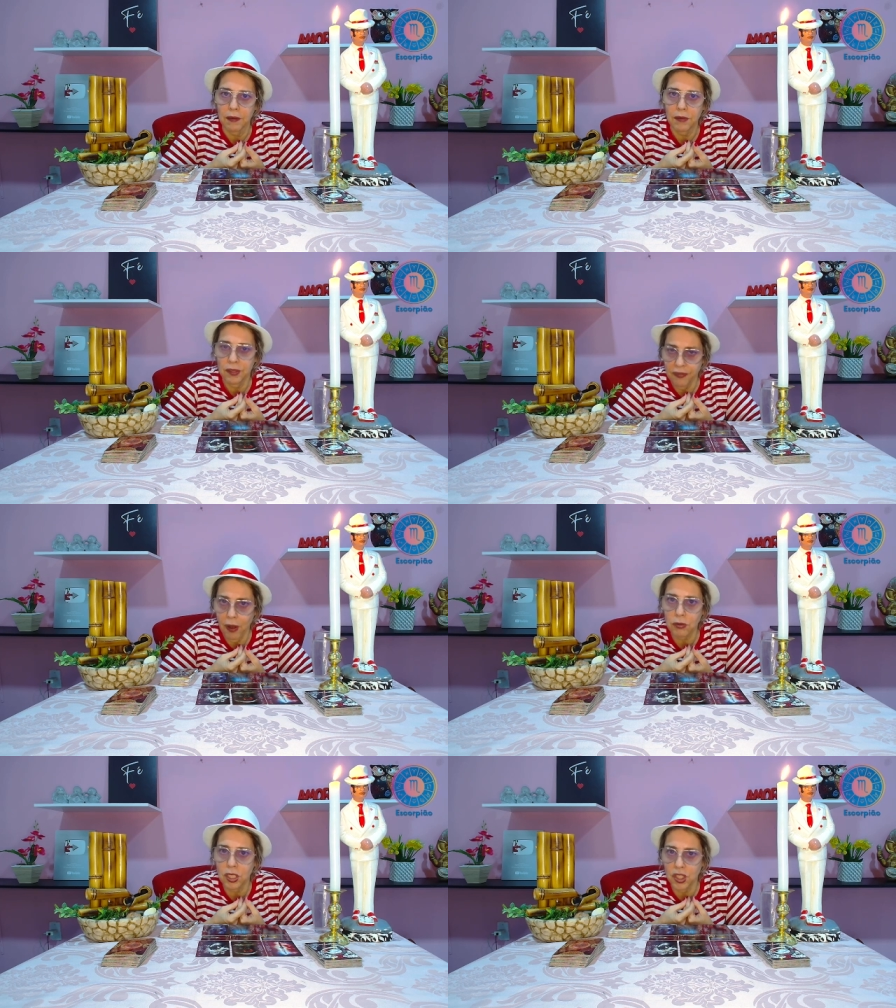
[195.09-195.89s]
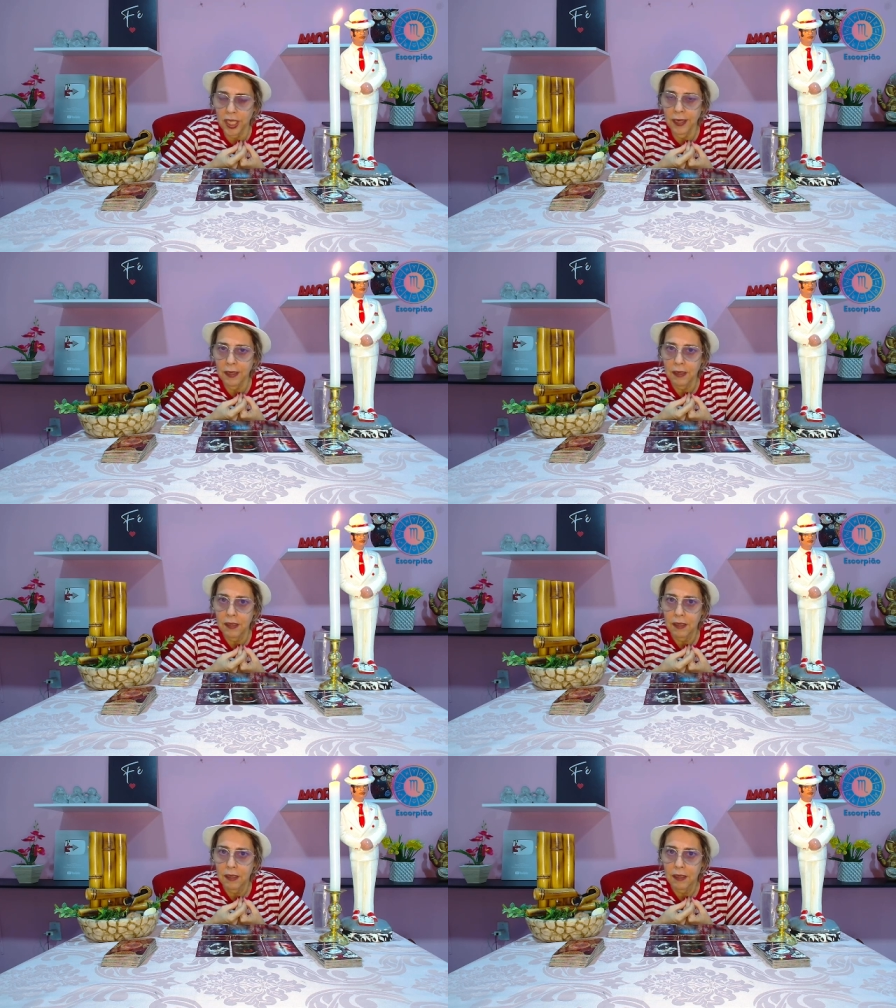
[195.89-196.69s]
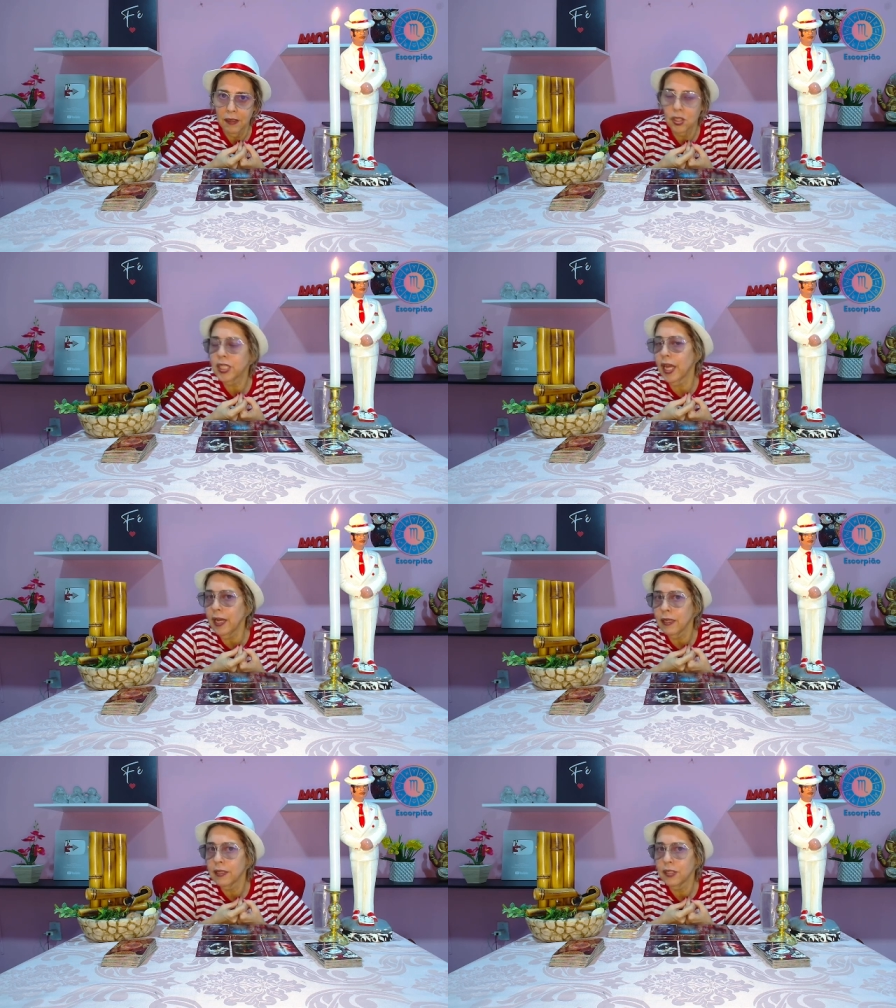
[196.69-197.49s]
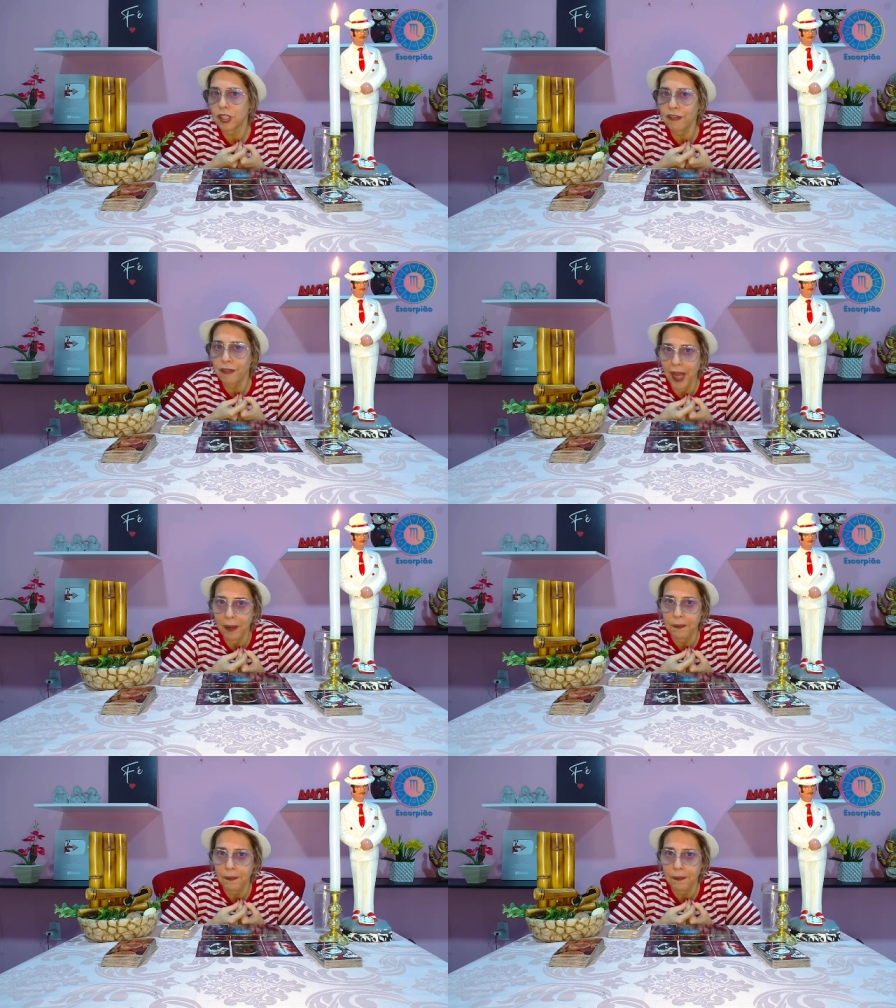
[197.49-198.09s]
De falta de de quê? De fé.